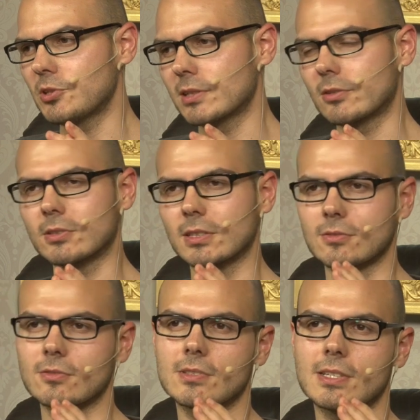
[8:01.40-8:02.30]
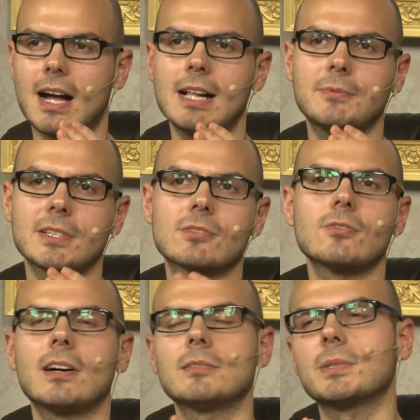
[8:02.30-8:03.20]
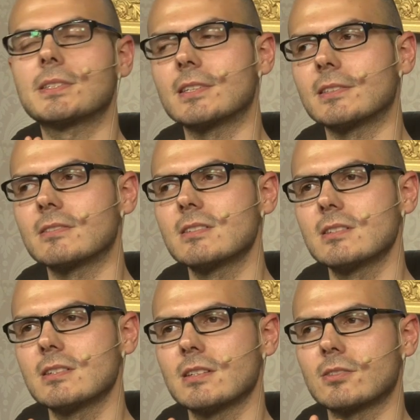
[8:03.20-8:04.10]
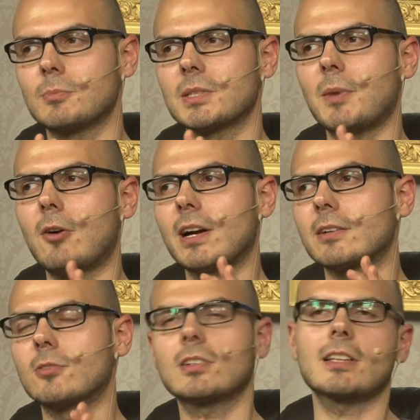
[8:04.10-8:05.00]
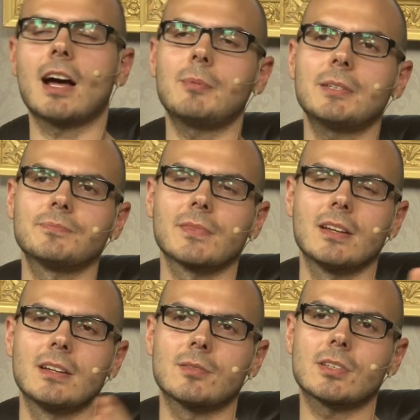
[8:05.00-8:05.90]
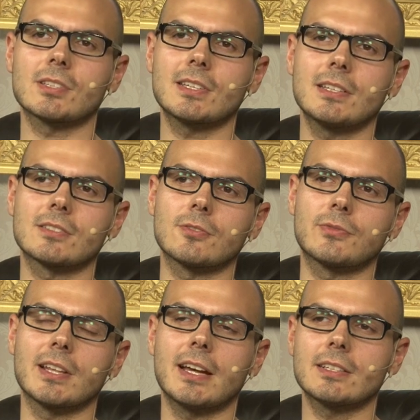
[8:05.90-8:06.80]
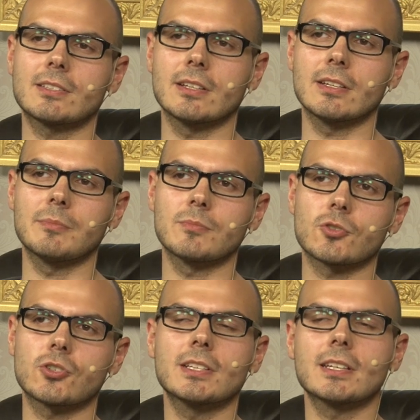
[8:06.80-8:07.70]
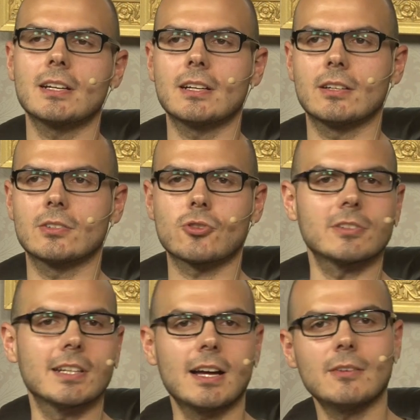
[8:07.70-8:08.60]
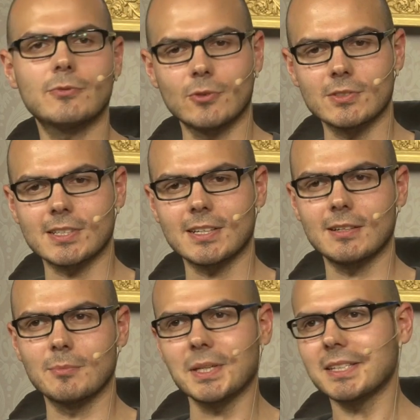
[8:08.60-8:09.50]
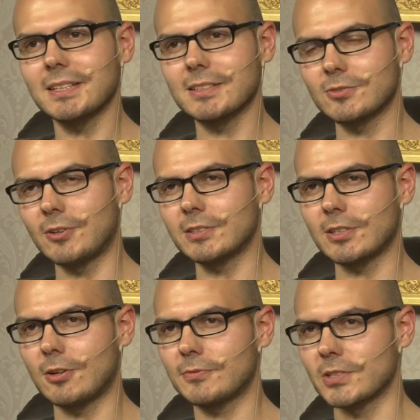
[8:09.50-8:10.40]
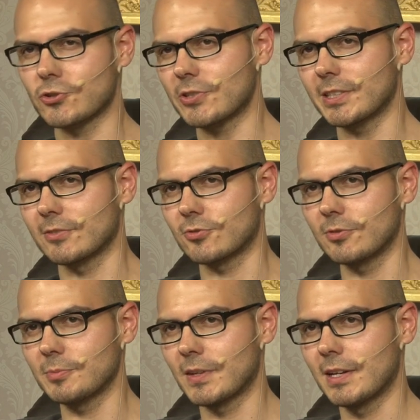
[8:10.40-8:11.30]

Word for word: Bücher geguckt hat und uns halbwegs so ein bisschen so mit dem Auge angeguckt hat. Aber muss ja auch sehen, so vielleicht ähm, steht ja Johnny Love, unser Mädel, dort auch den schüchternen Typ.